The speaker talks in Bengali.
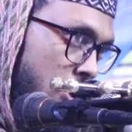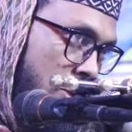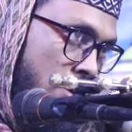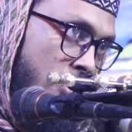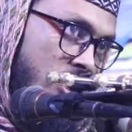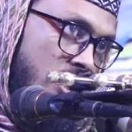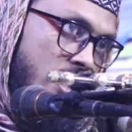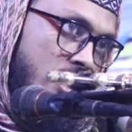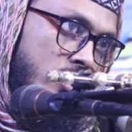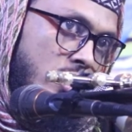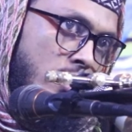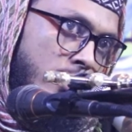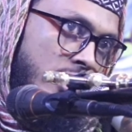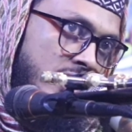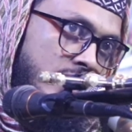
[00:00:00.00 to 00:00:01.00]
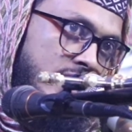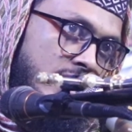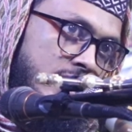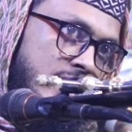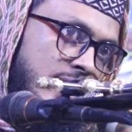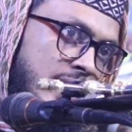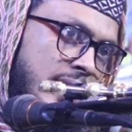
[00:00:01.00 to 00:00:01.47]
কথা বলে না কথা বলেন
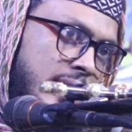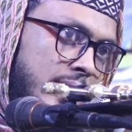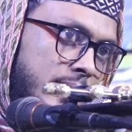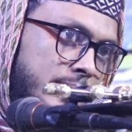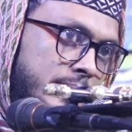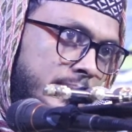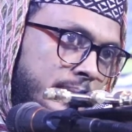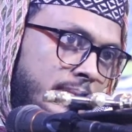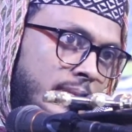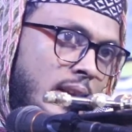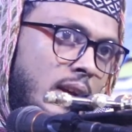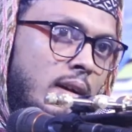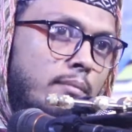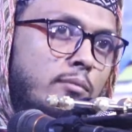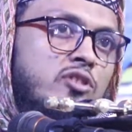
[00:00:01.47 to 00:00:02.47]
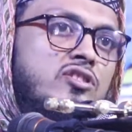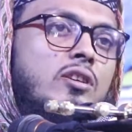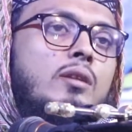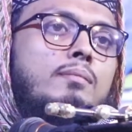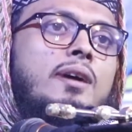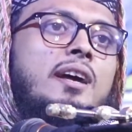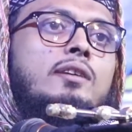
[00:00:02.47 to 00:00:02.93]
ঠিক কিনা
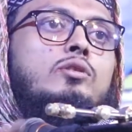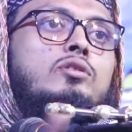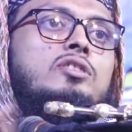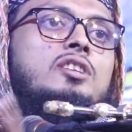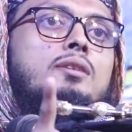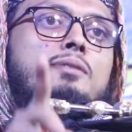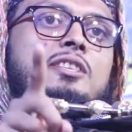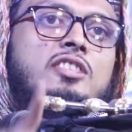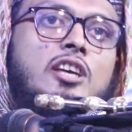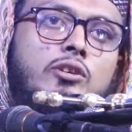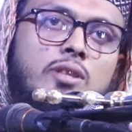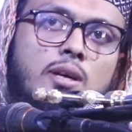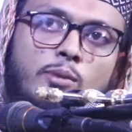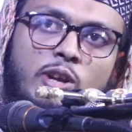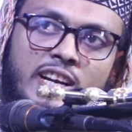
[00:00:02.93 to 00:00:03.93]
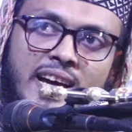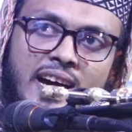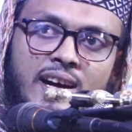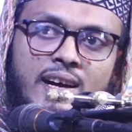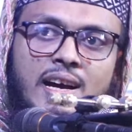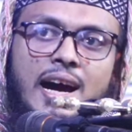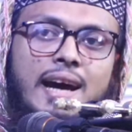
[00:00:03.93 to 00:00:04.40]
মুসলমান কোনোদিন মিথ্যা কথা বলে না
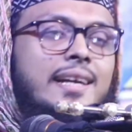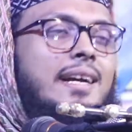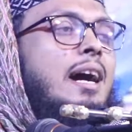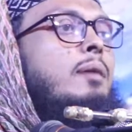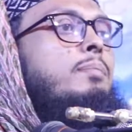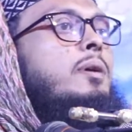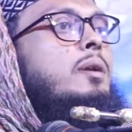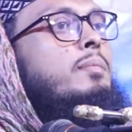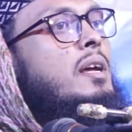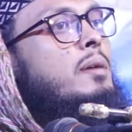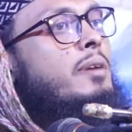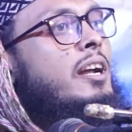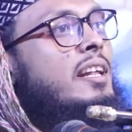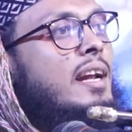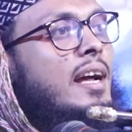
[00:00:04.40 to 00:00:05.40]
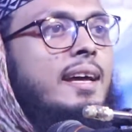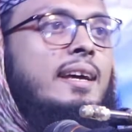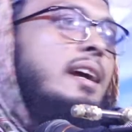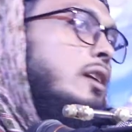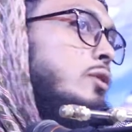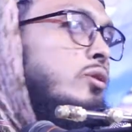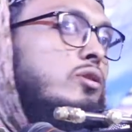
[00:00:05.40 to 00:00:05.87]
আর কাফের বেঈমানেরা
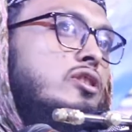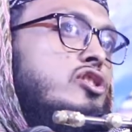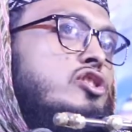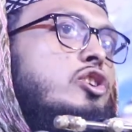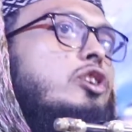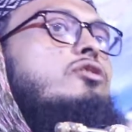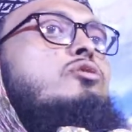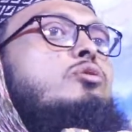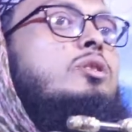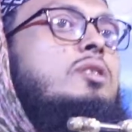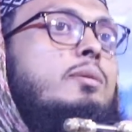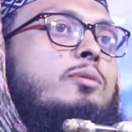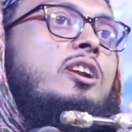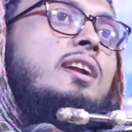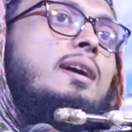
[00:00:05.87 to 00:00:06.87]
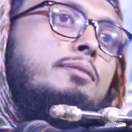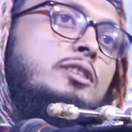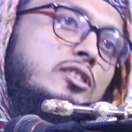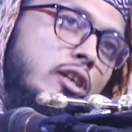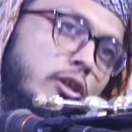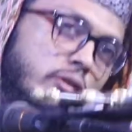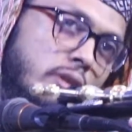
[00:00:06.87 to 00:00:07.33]
এরা কোনোদিন সত্য কথা বলে না
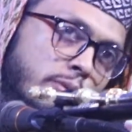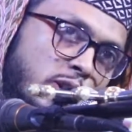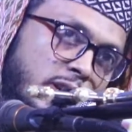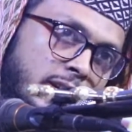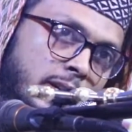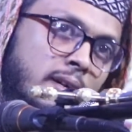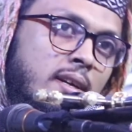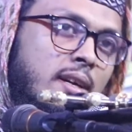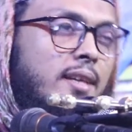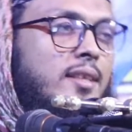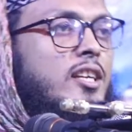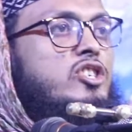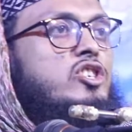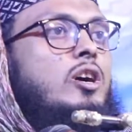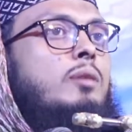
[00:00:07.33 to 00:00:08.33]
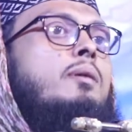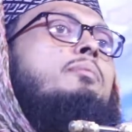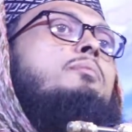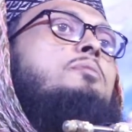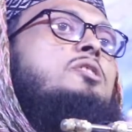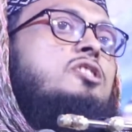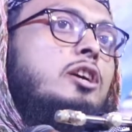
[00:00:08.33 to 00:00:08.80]
মিথ্যা কথা বলে এদের
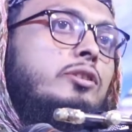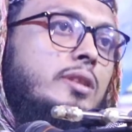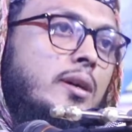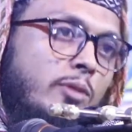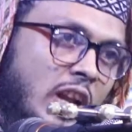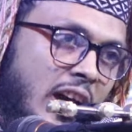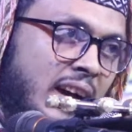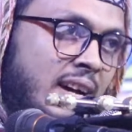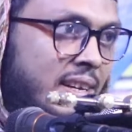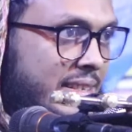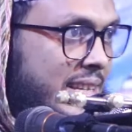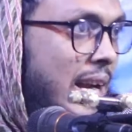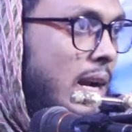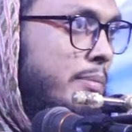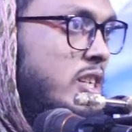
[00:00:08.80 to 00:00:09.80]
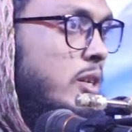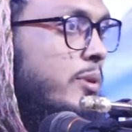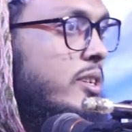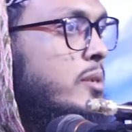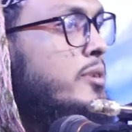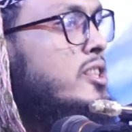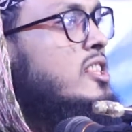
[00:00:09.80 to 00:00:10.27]
স্বভাবই মিথ্যা কথা বলা যারা বেশি
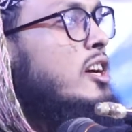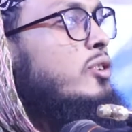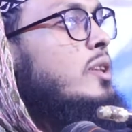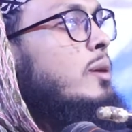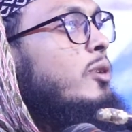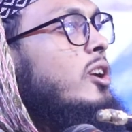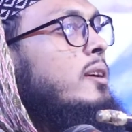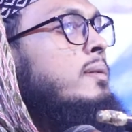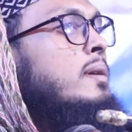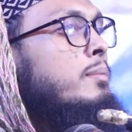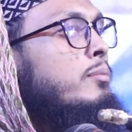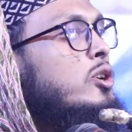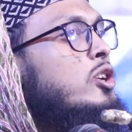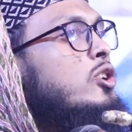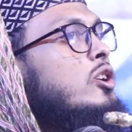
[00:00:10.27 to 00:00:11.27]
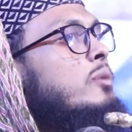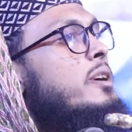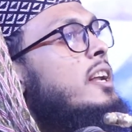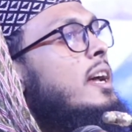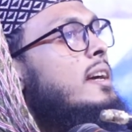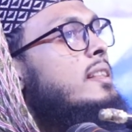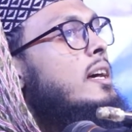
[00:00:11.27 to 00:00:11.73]
বেশি মিথ্যা কথা বলে মনে
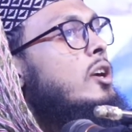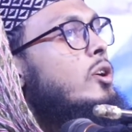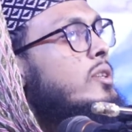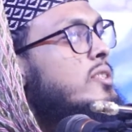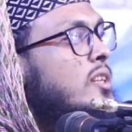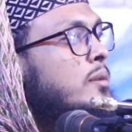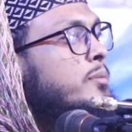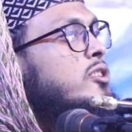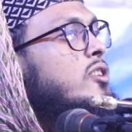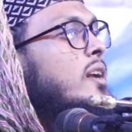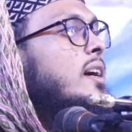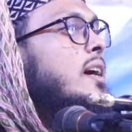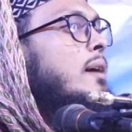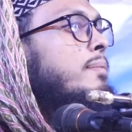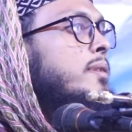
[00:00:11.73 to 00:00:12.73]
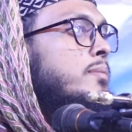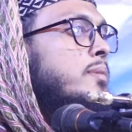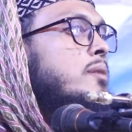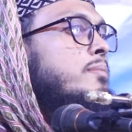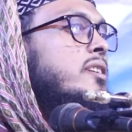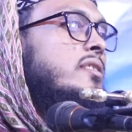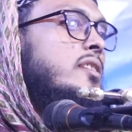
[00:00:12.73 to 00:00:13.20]
করবেন এদের রক্তের রক্তের ভিতরে কাফের
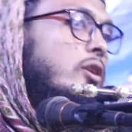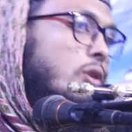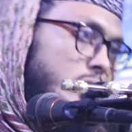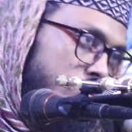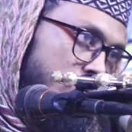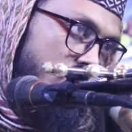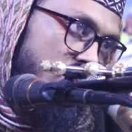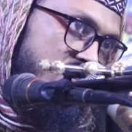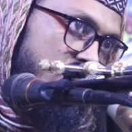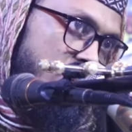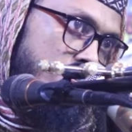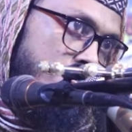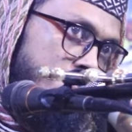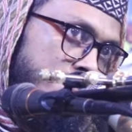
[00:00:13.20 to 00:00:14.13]
বেইমানদের রক্ত আছে